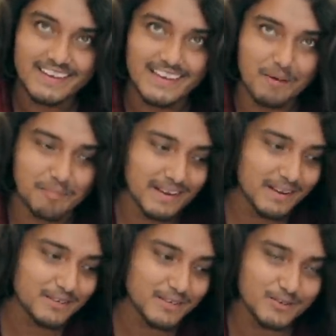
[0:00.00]
एप्पल
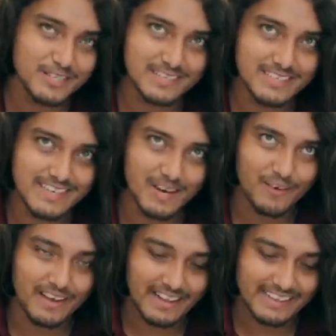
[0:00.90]
ने मुझे दो चार स्टिकर
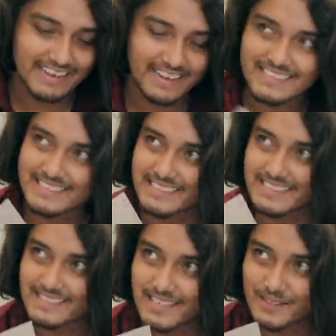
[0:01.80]
वगैरह दिया है जैसे ये
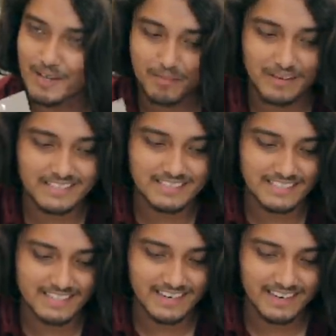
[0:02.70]
देख सकते हैं एप्पल का
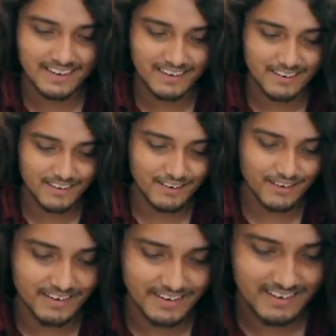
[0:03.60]
स्टिकर है
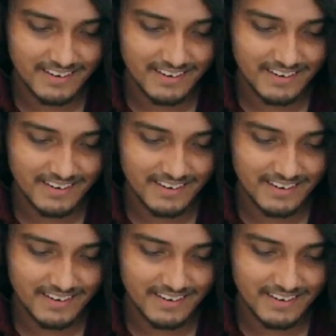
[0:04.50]
और